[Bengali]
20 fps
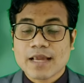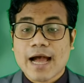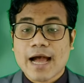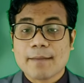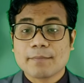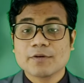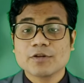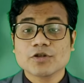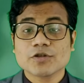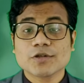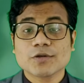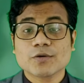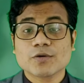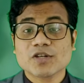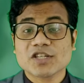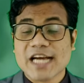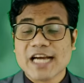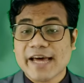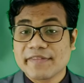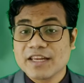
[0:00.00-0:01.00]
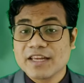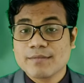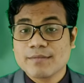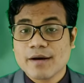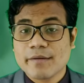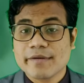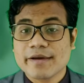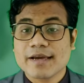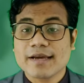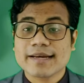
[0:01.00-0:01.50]
আপনি যদি কোনো
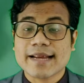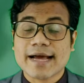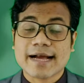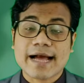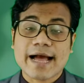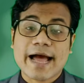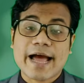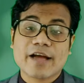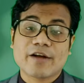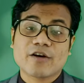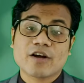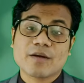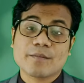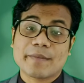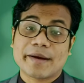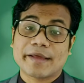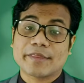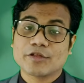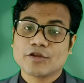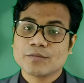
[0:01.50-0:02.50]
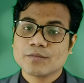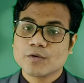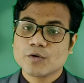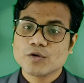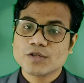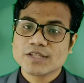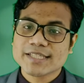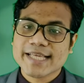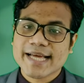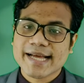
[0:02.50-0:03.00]
স্বাধীনভাবে টাকা আয় করার মাধ্যম
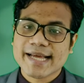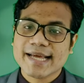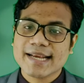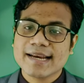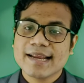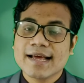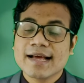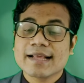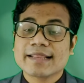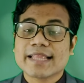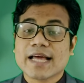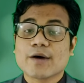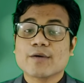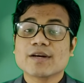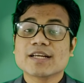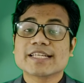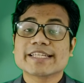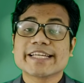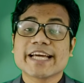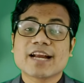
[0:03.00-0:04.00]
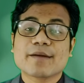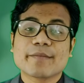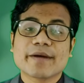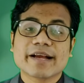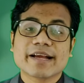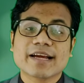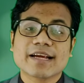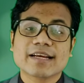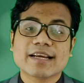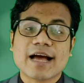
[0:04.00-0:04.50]
খুঁজে থাকেন তাহলে শেয়ার
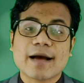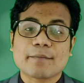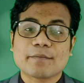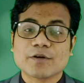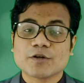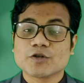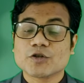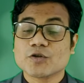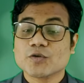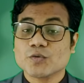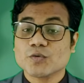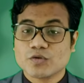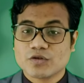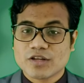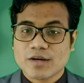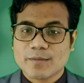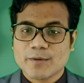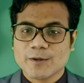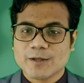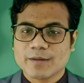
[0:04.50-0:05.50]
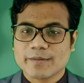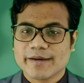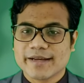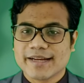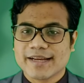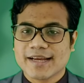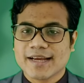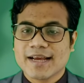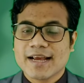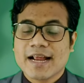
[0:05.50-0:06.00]
মার্কেট আপনার জন্য উত্তম হতে
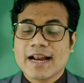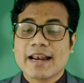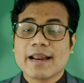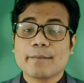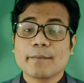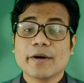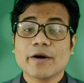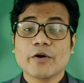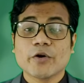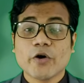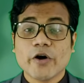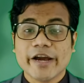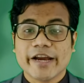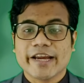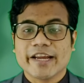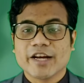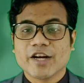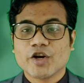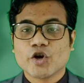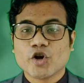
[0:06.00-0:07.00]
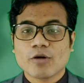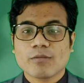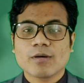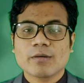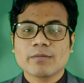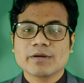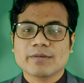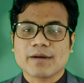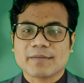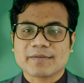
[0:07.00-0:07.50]
পারে নাম্বার নয়
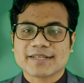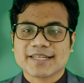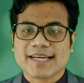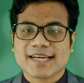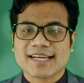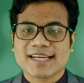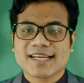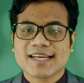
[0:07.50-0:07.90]
নবাবী ব্যবসা